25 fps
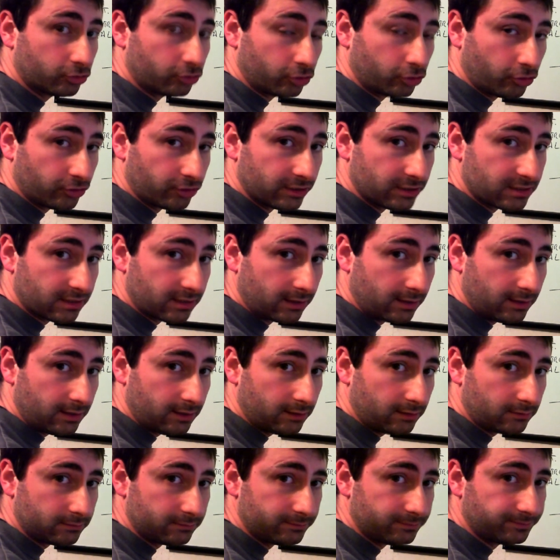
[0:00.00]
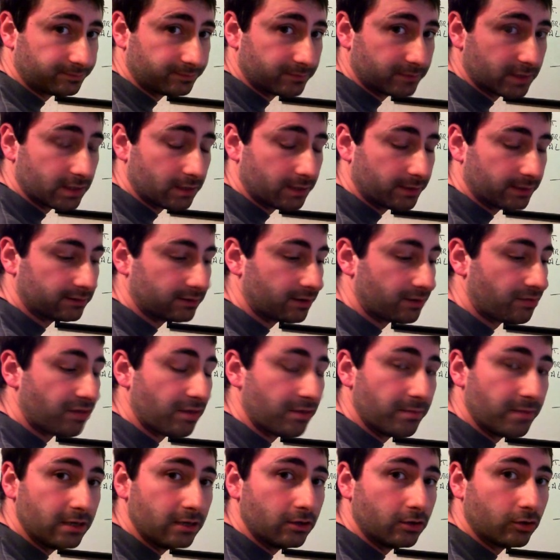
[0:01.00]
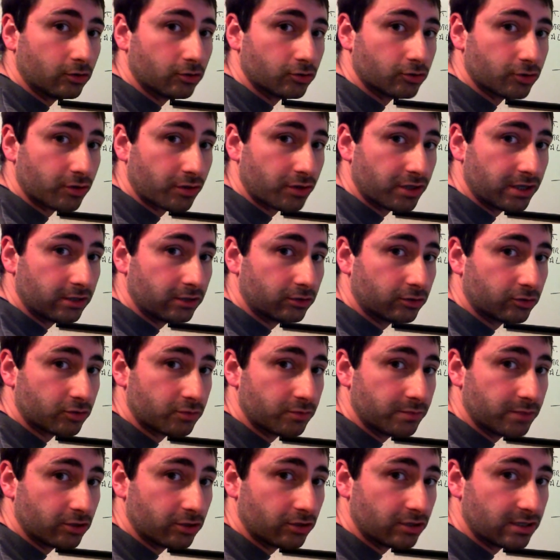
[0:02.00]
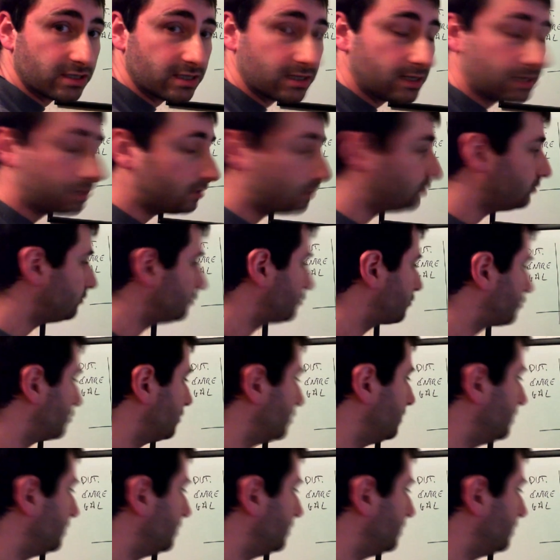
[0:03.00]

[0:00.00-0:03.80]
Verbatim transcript: ¿dónde estaría? Lleva 13.800 millones de años.